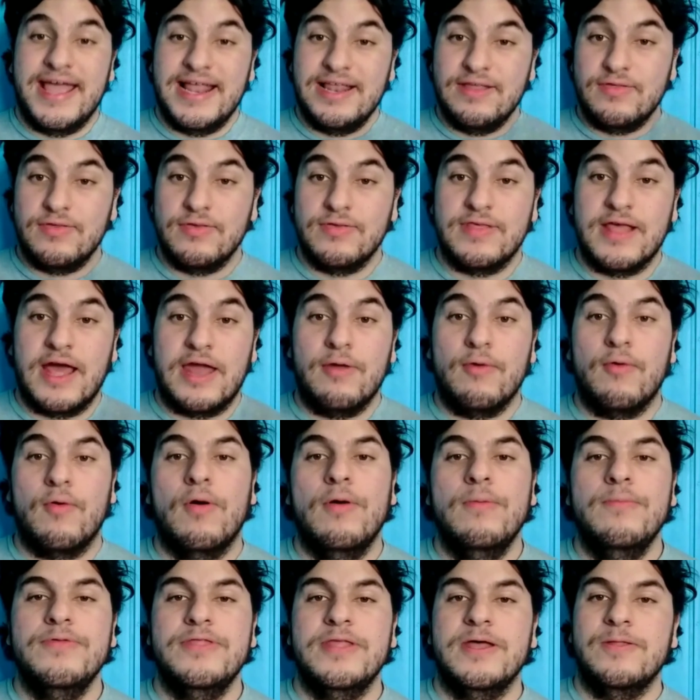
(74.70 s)
Eles usaram o
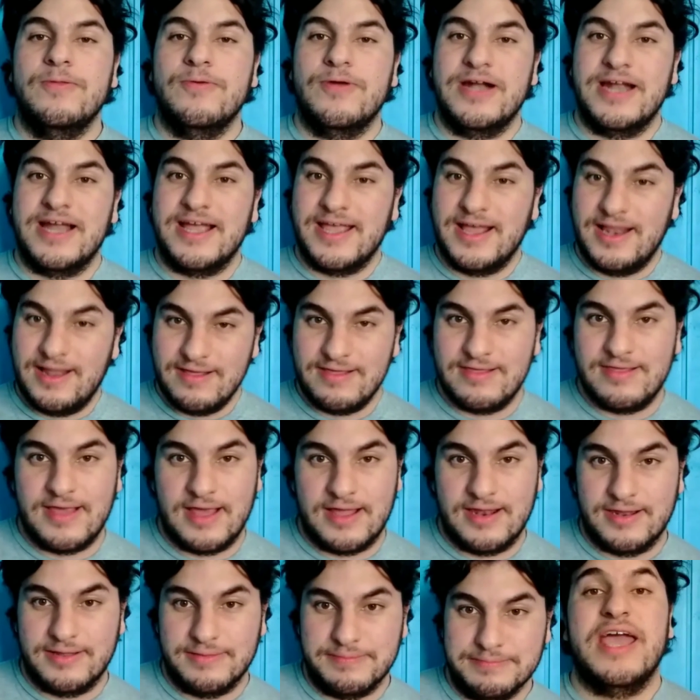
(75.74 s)
computador naquela
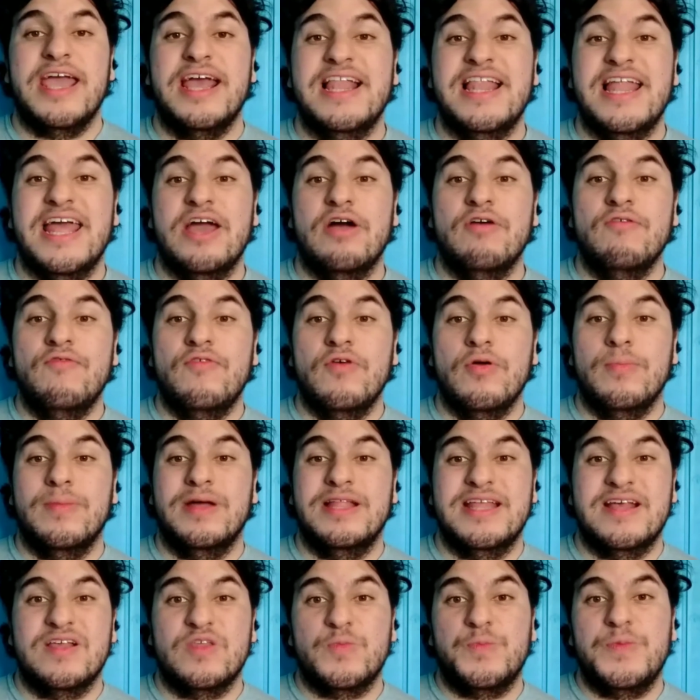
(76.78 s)
cena. Rei Leão foi
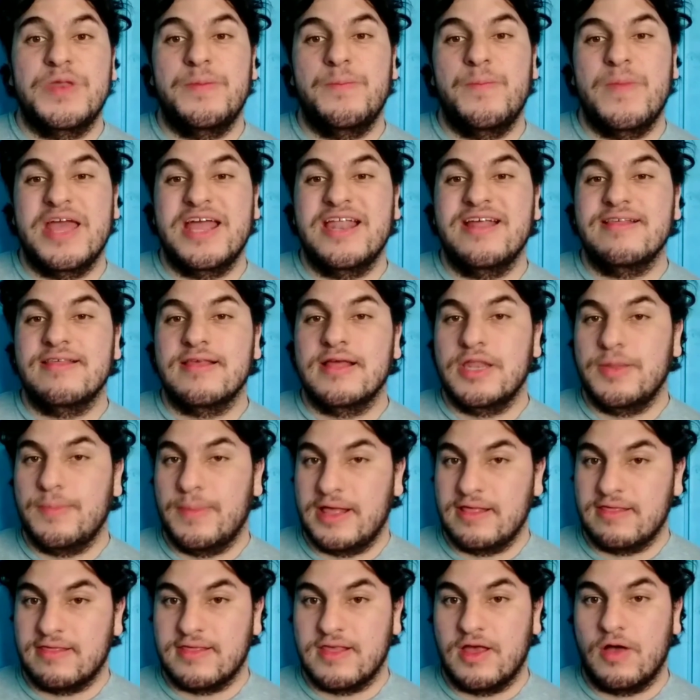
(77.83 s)
uma das primeiras
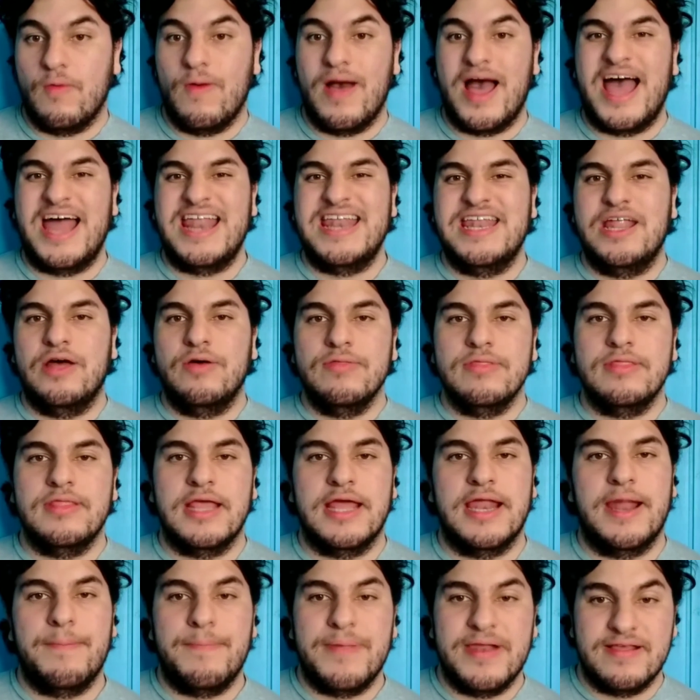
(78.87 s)
animações a não
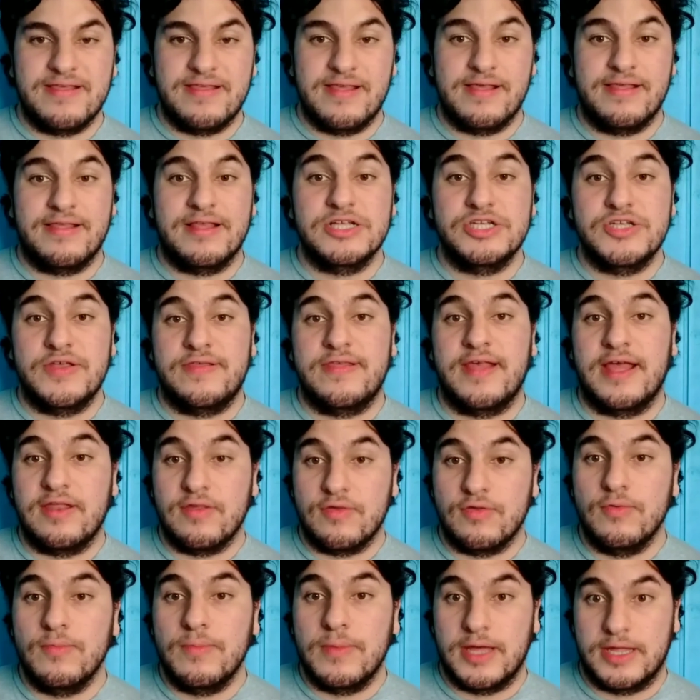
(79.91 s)
ter a presença de
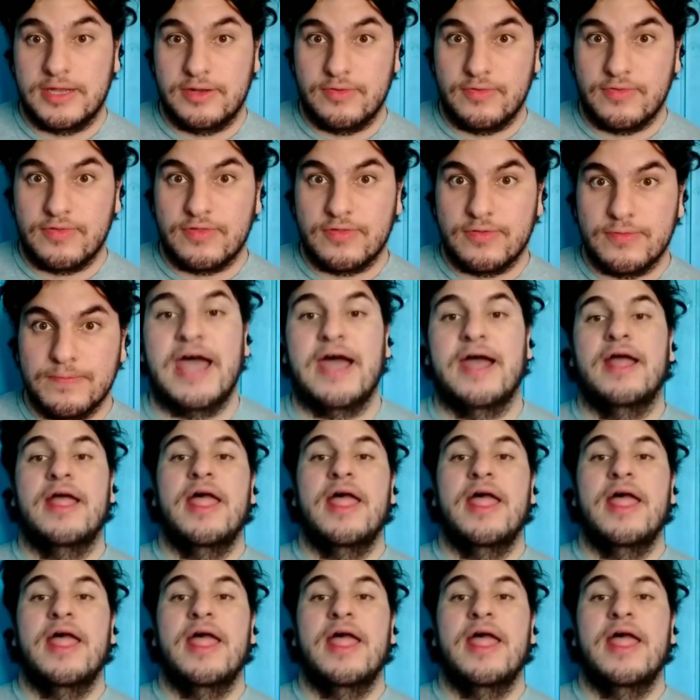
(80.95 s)
seres humanos.